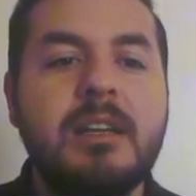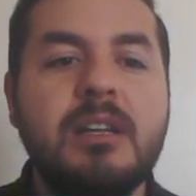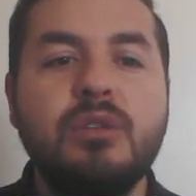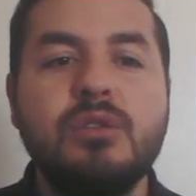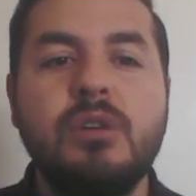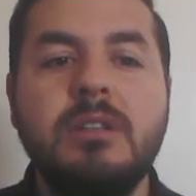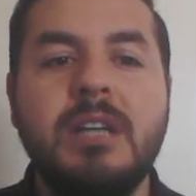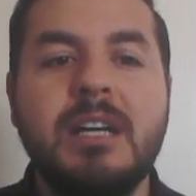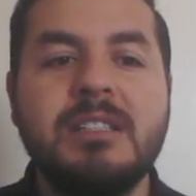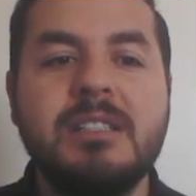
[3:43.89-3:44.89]
Litosol
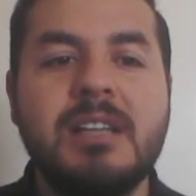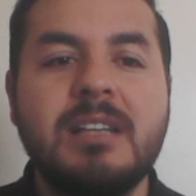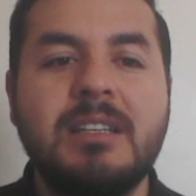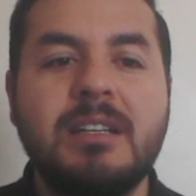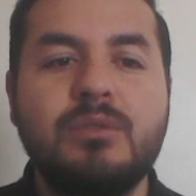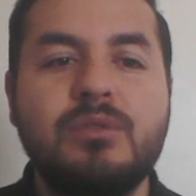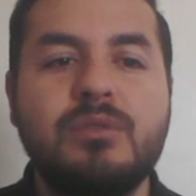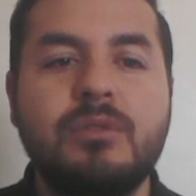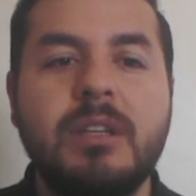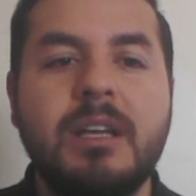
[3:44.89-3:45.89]
taşlı zaten adı
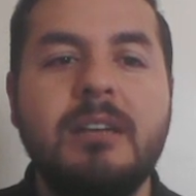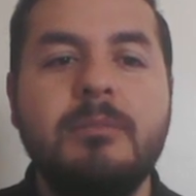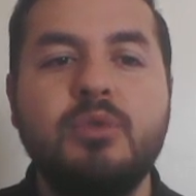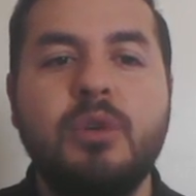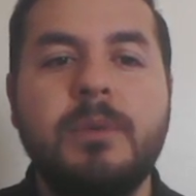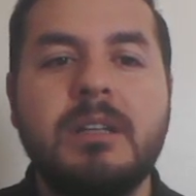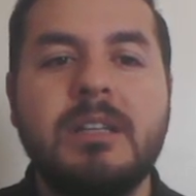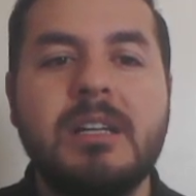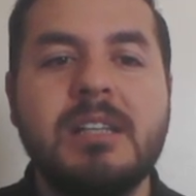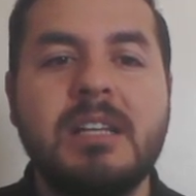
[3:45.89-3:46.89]
üstünde. Bu
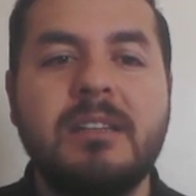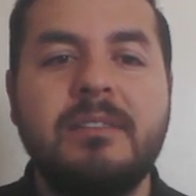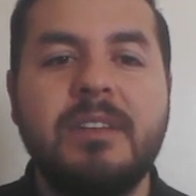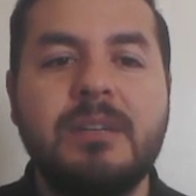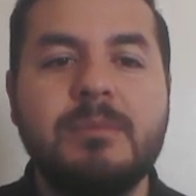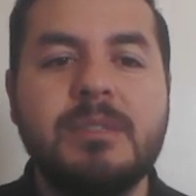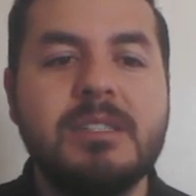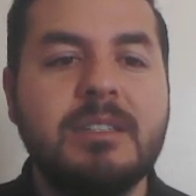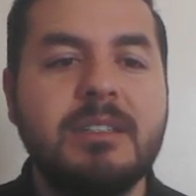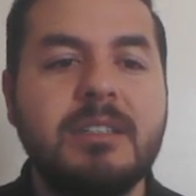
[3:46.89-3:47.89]
topraklar zaten
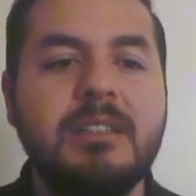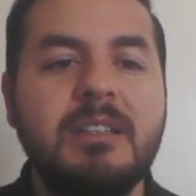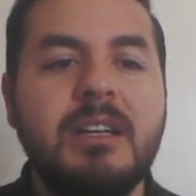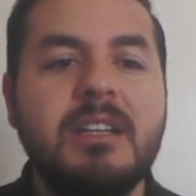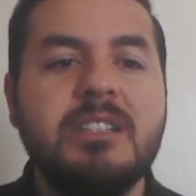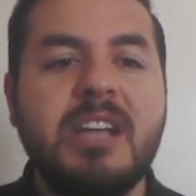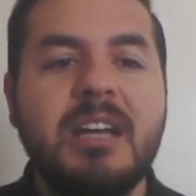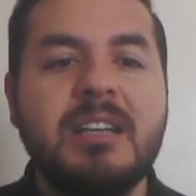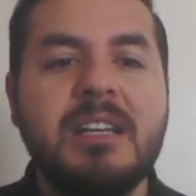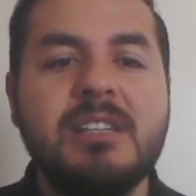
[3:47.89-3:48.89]
verimsizdir.
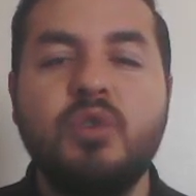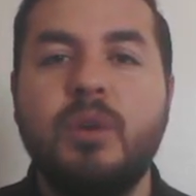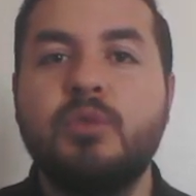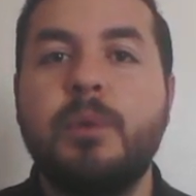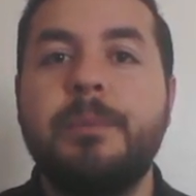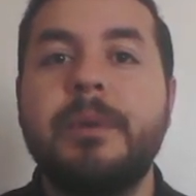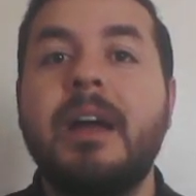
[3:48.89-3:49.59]
Çernezyum toprağı